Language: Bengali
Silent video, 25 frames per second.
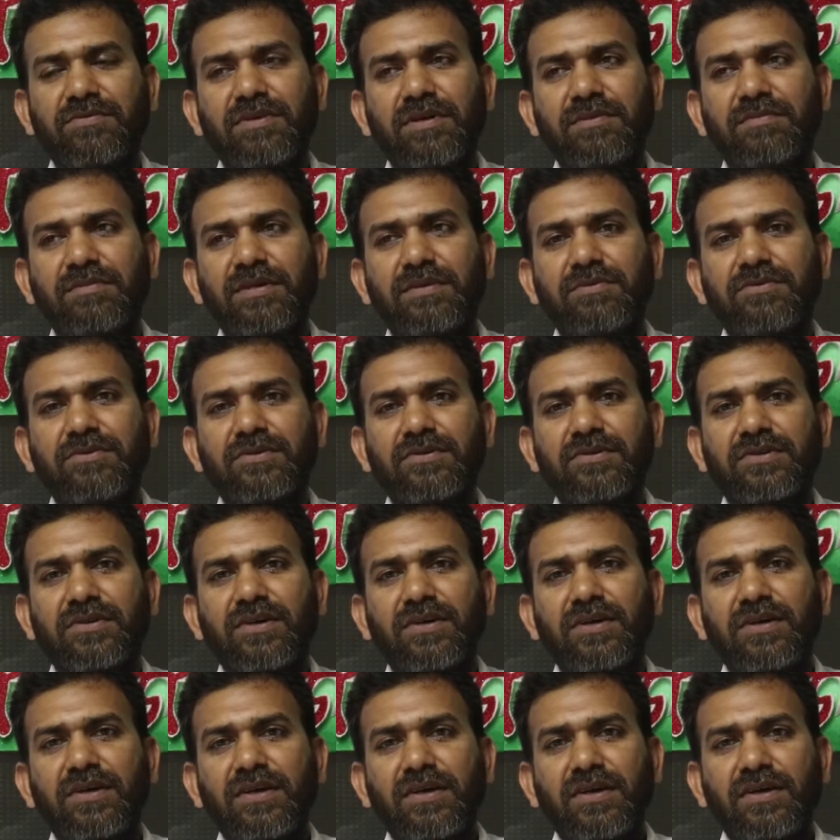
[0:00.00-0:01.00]
আমরা মোট
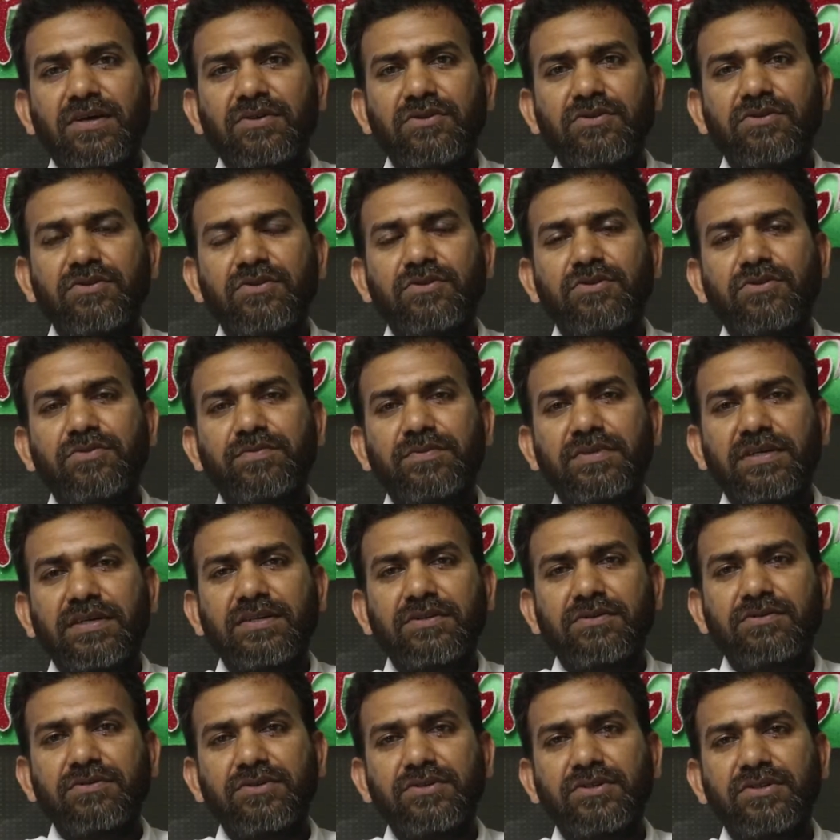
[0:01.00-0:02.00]
দুই গ্রুপ থেকে
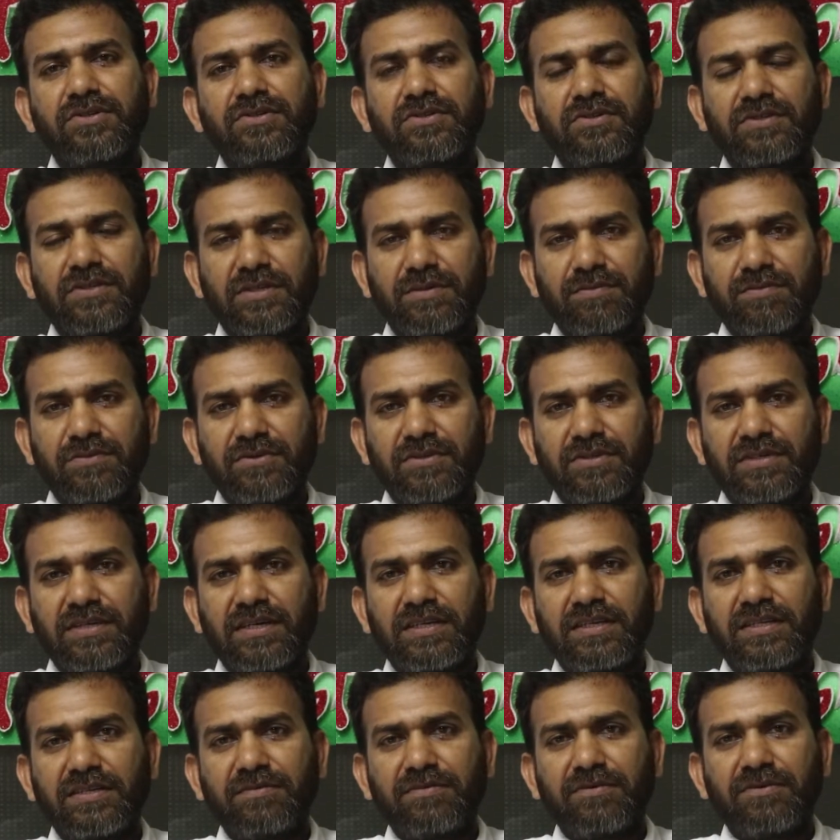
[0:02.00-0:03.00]
দুশো জনকে পুরস্কার
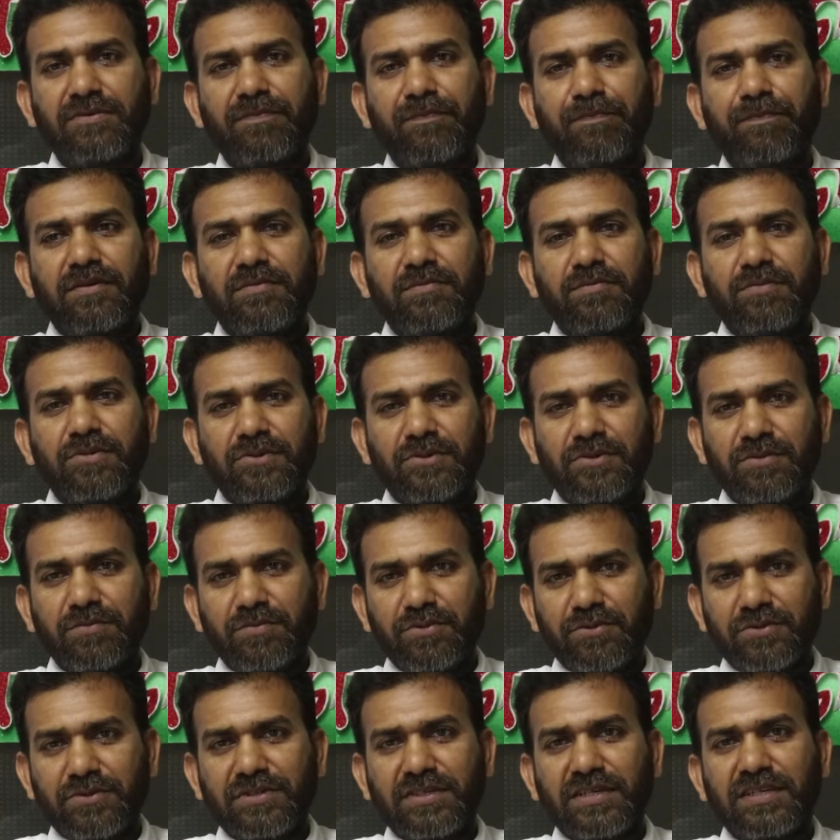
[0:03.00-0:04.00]
দেব প্রথম
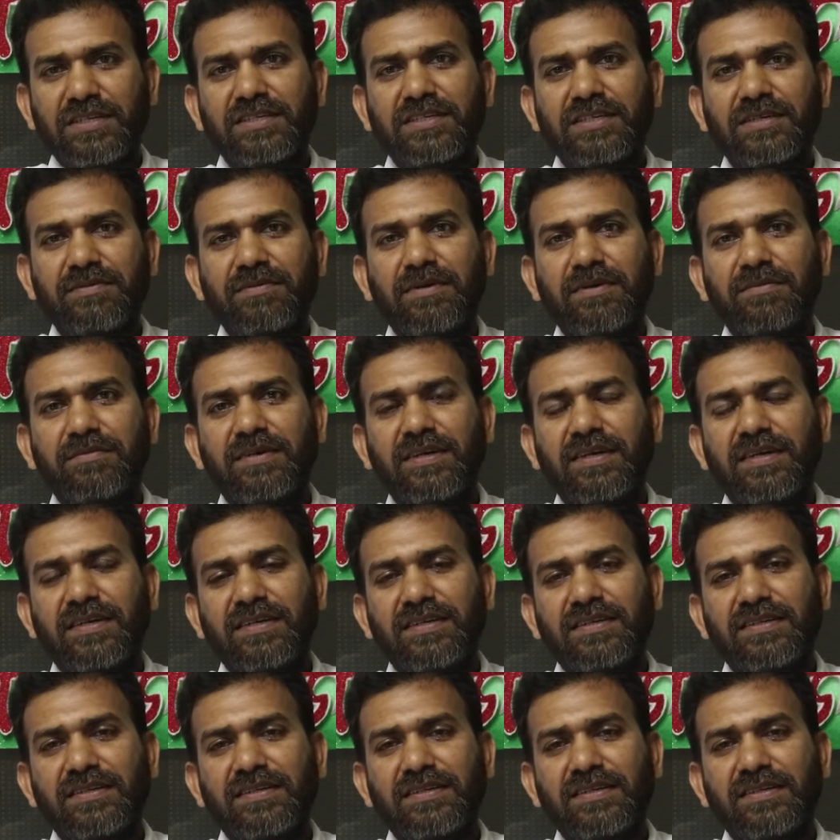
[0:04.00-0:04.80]
পুরস্কার হিসেবে আমরা